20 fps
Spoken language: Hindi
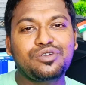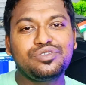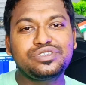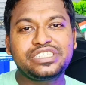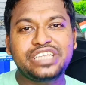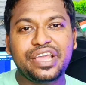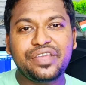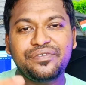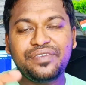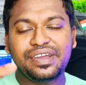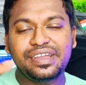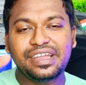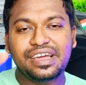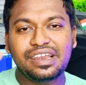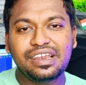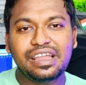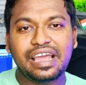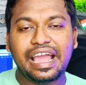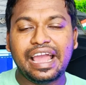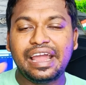को सेमीफाइनल
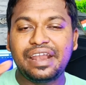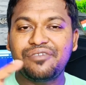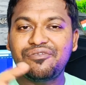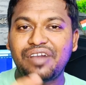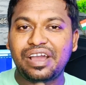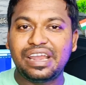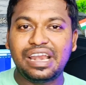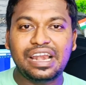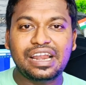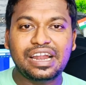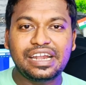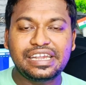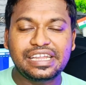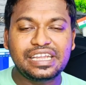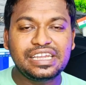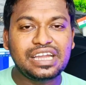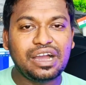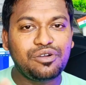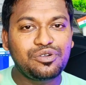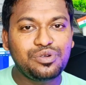एंड फाइनल का
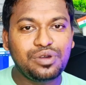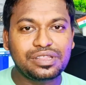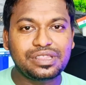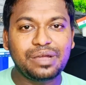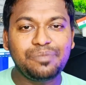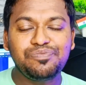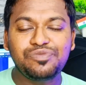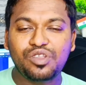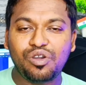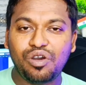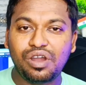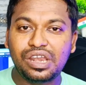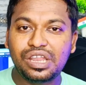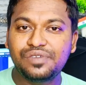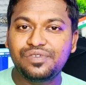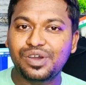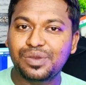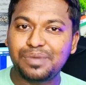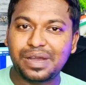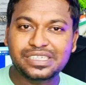टिकट आउट हुआ था ओनली
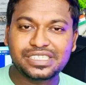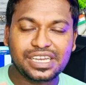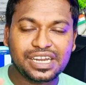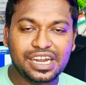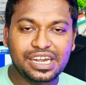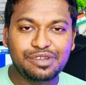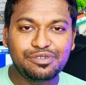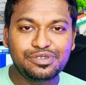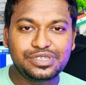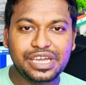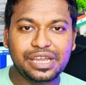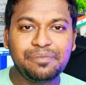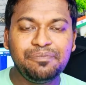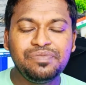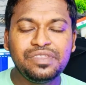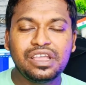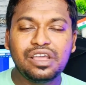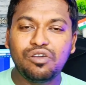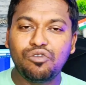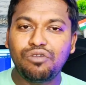फॉर मास्टर कार्ड यूजर
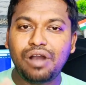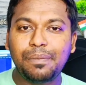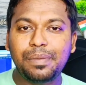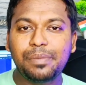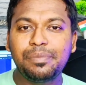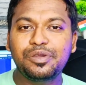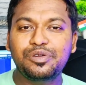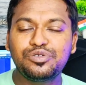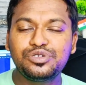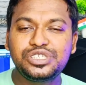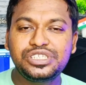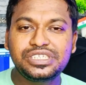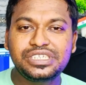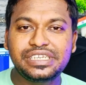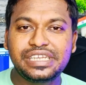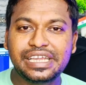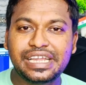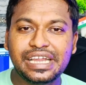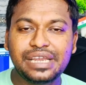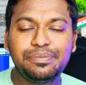वहां पे भी कुछ
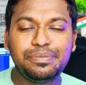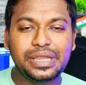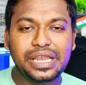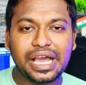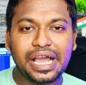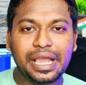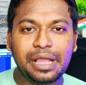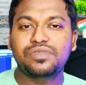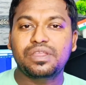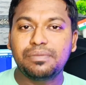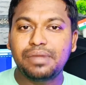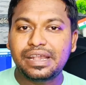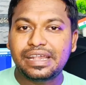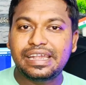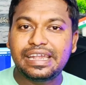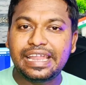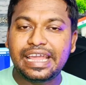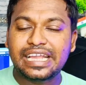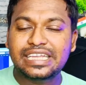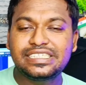टिकट मिला है बट
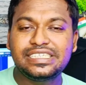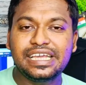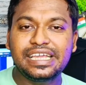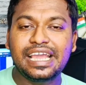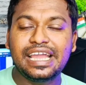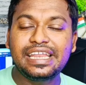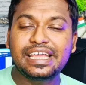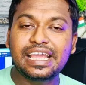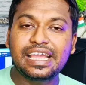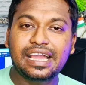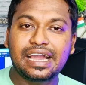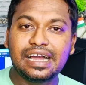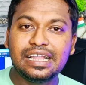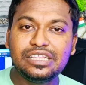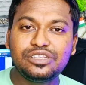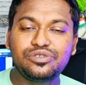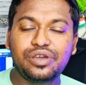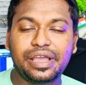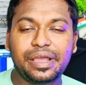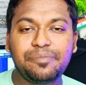नेक्स्ट डे यानी कि कल
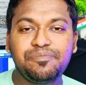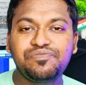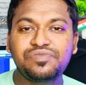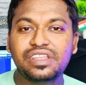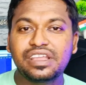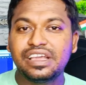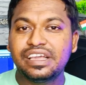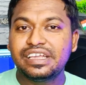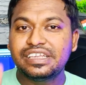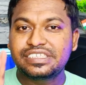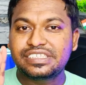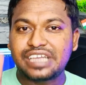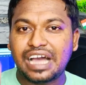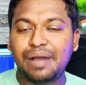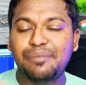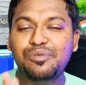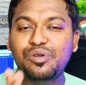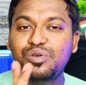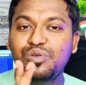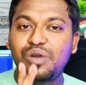जो है शाम
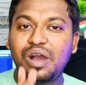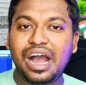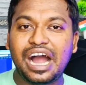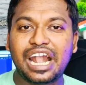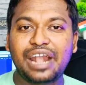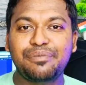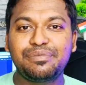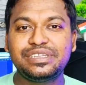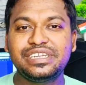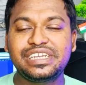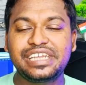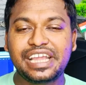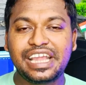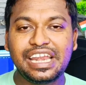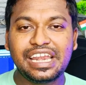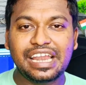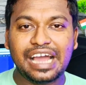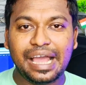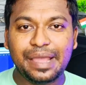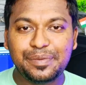को आठ बजे टिकट
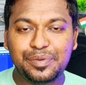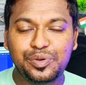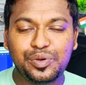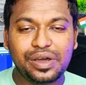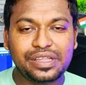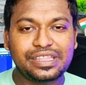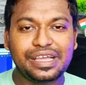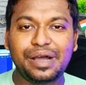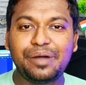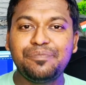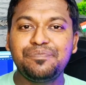लाइव हुआ था